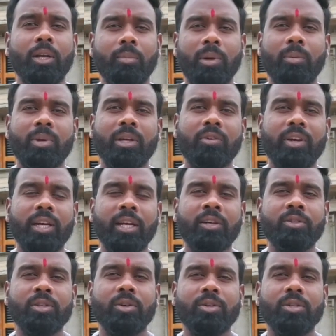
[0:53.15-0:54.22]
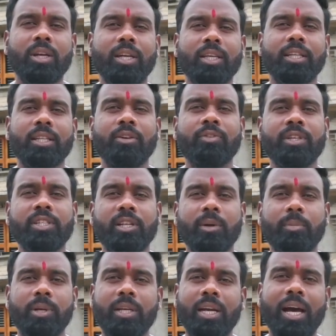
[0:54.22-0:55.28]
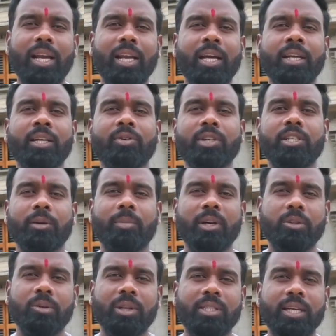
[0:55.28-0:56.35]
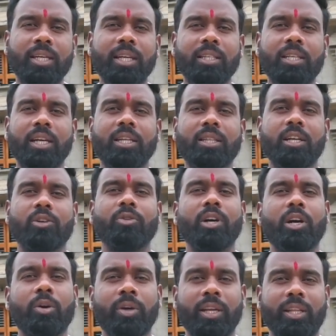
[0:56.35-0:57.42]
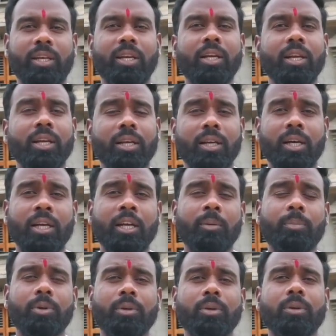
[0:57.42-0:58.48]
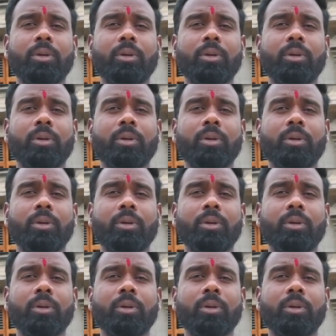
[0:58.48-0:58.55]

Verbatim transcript: మేము ఇరవై రెండు సంవత్సరాల క్రితం వచ్చినప్పుడు ఈ ఆలయానికి వచ్చే భక్తుల సంఖ్య చాలా తక్కువగా ఉండేది కానీ ఇప్పుడు